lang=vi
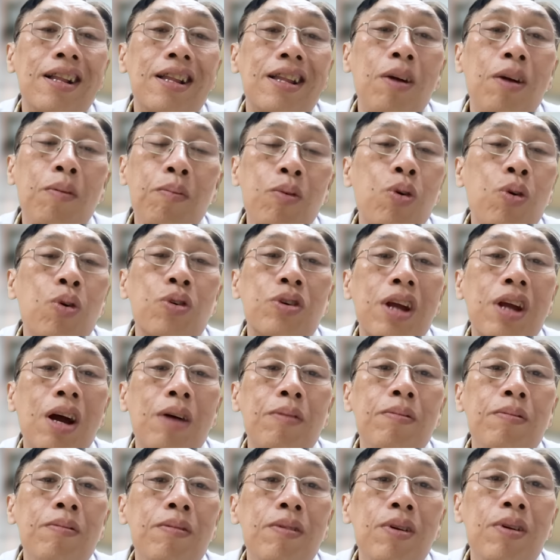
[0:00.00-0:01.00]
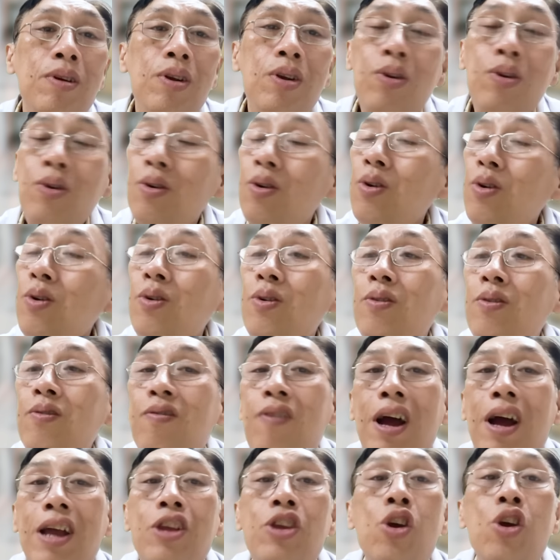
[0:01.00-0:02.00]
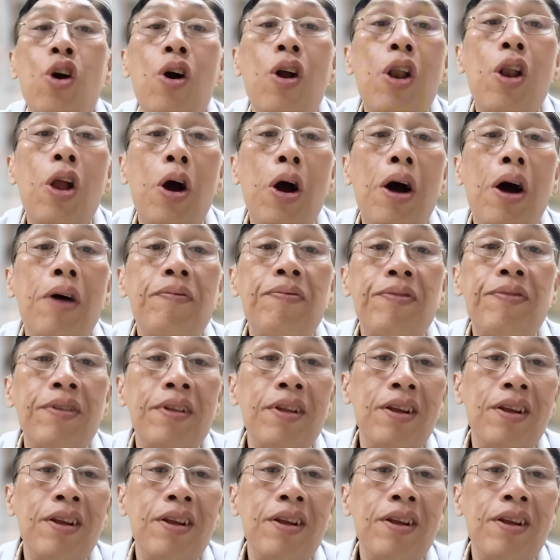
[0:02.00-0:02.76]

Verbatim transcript: trong cuộc sống luôn luôn phải chọn lựa